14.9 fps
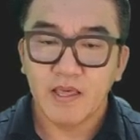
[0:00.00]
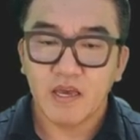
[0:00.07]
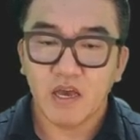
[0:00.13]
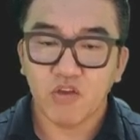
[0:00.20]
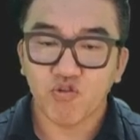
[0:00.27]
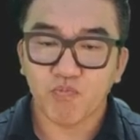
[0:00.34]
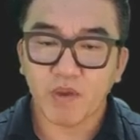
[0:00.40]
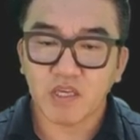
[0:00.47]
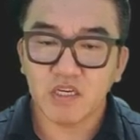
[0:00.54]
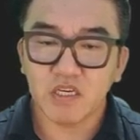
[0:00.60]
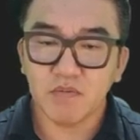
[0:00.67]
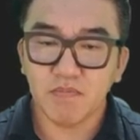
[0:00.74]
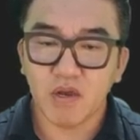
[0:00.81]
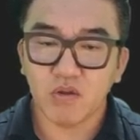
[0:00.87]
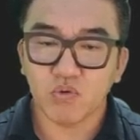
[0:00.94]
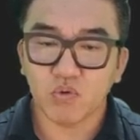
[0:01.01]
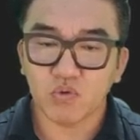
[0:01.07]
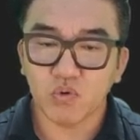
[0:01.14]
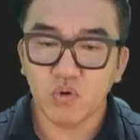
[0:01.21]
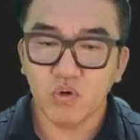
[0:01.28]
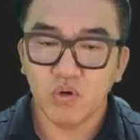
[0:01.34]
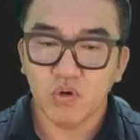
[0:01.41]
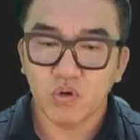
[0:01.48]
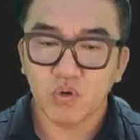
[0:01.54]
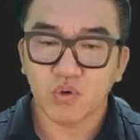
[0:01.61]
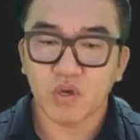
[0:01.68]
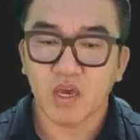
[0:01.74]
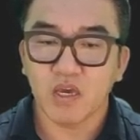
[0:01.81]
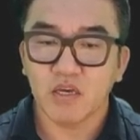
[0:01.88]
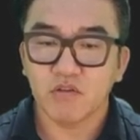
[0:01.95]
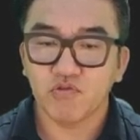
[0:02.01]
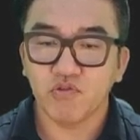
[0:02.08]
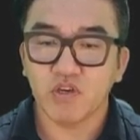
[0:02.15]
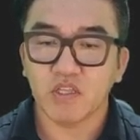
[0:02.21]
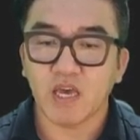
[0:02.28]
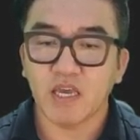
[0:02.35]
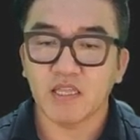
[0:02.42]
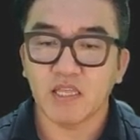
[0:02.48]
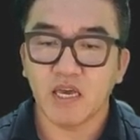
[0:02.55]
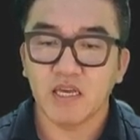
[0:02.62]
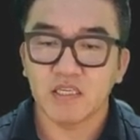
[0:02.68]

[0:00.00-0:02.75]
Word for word: 한 670만 원 정도 이렇게 수익이 나 있다.